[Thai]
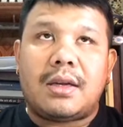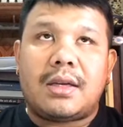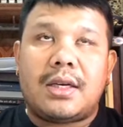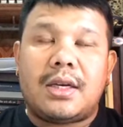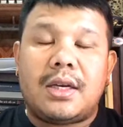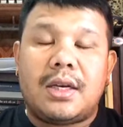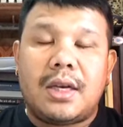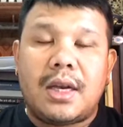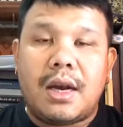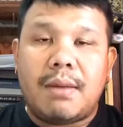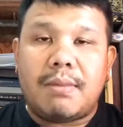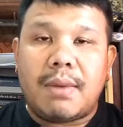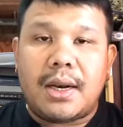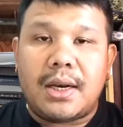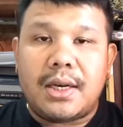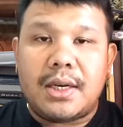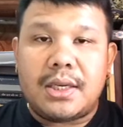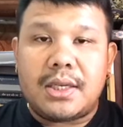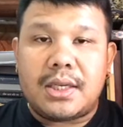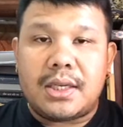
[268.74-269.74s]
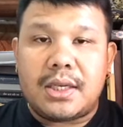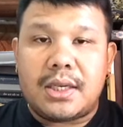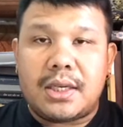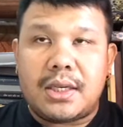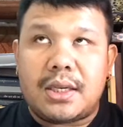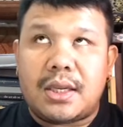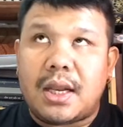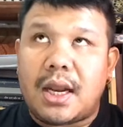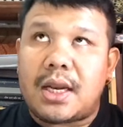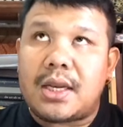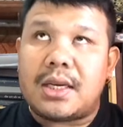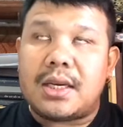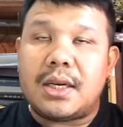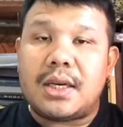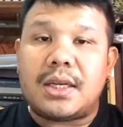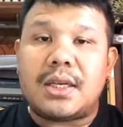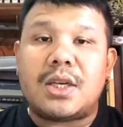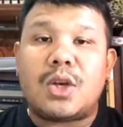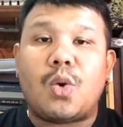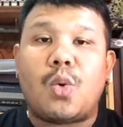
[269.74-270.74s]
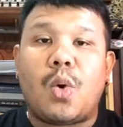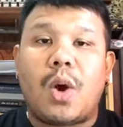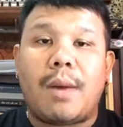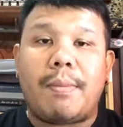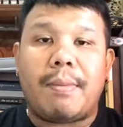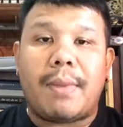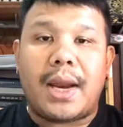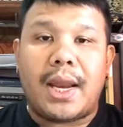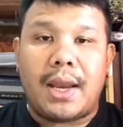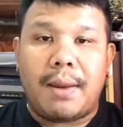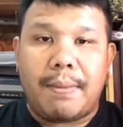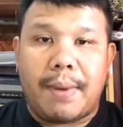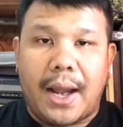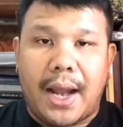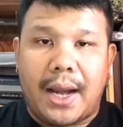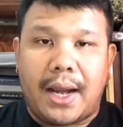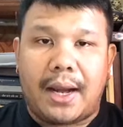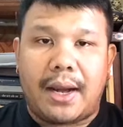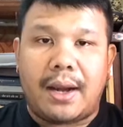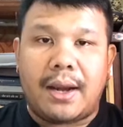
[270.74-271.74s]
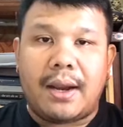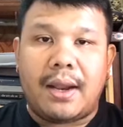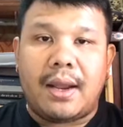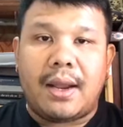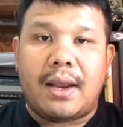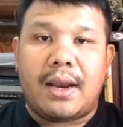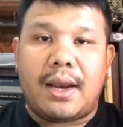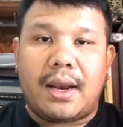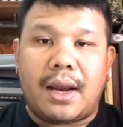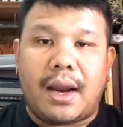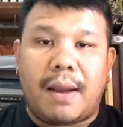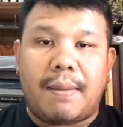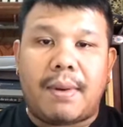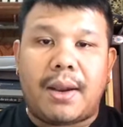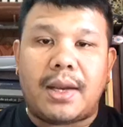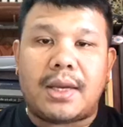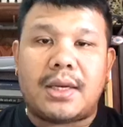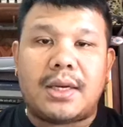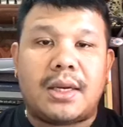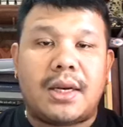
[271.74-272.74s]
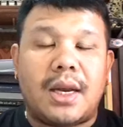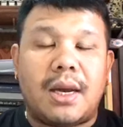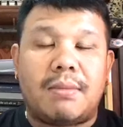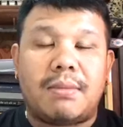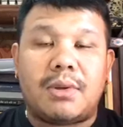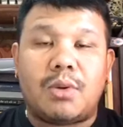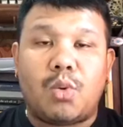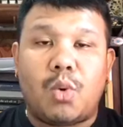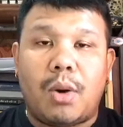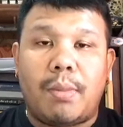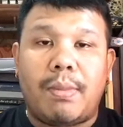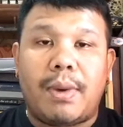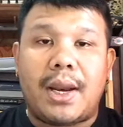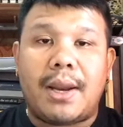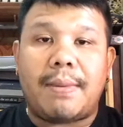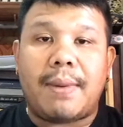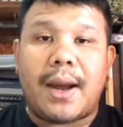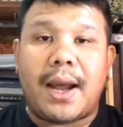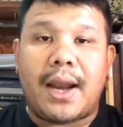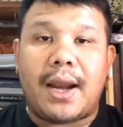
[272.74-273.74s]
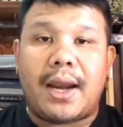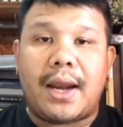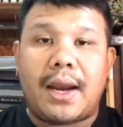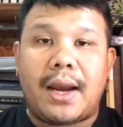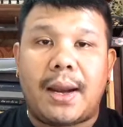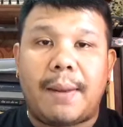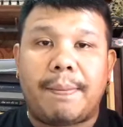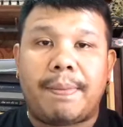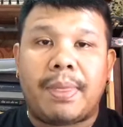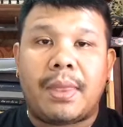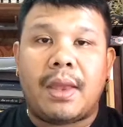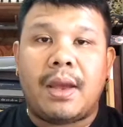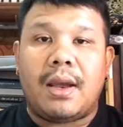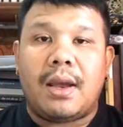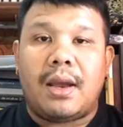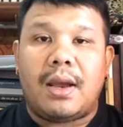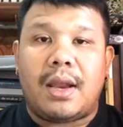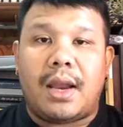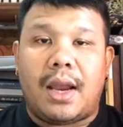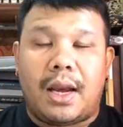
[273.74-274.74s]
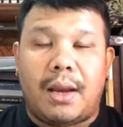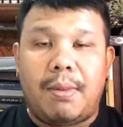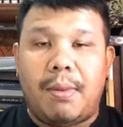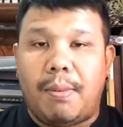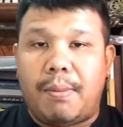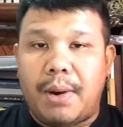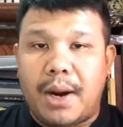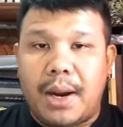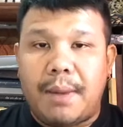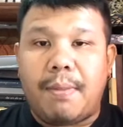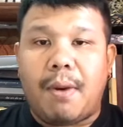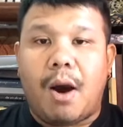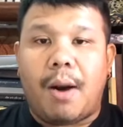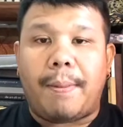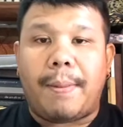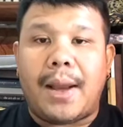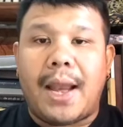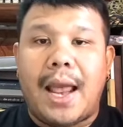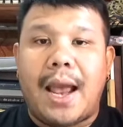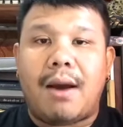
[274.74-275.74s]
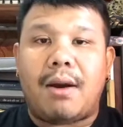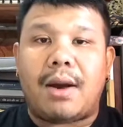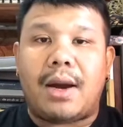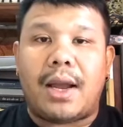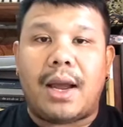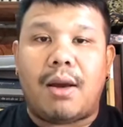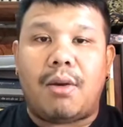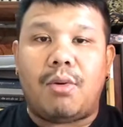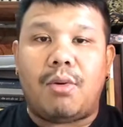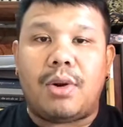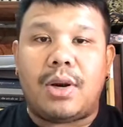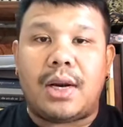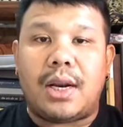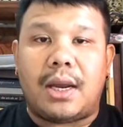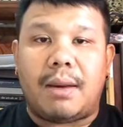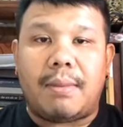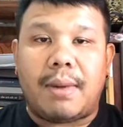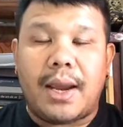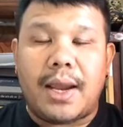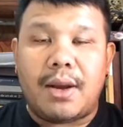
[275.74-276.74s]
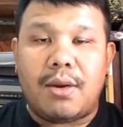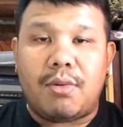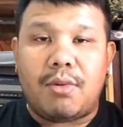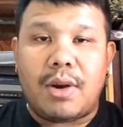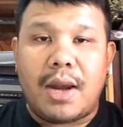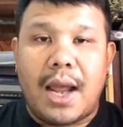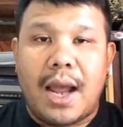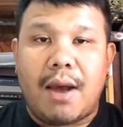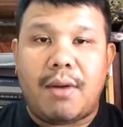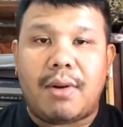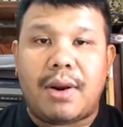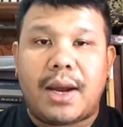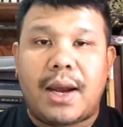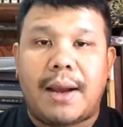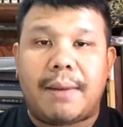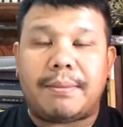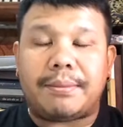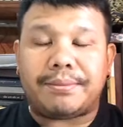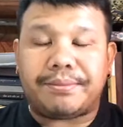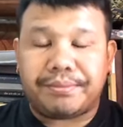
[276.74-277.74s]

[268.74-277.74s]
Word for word: ชื่อเดิมท่านชื่อท่านชื่อชวนมริพันธ์นะครับ ท่านชื่อเดิมชวนมริพันธ์นะครับ อย่างที่ผมเคยบอกไปแล้วเคยเอารุ่นหนึ่งมาให้ดูแล้วนะครับ